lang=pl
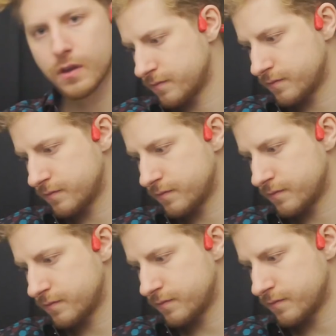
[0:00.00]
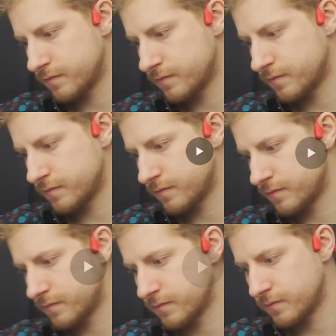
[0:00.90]
się dzisiaj sezon? Czekaj, czekaj, no nie wiem.
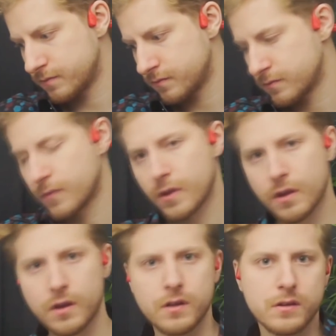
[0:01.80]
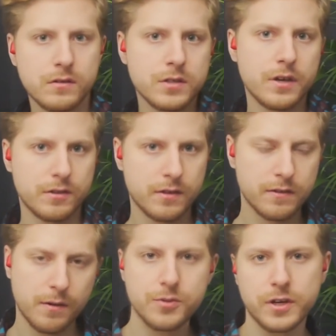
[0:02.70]
Cześć,
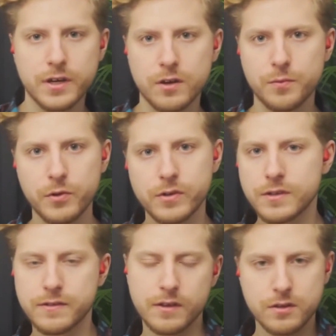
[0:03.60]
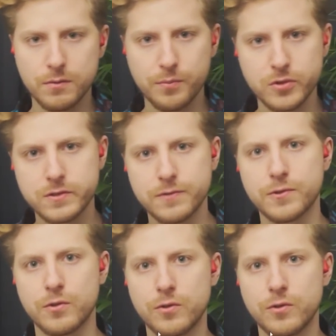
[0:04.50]
nazywam się Karol Piłat, znacie mnie pod ksywką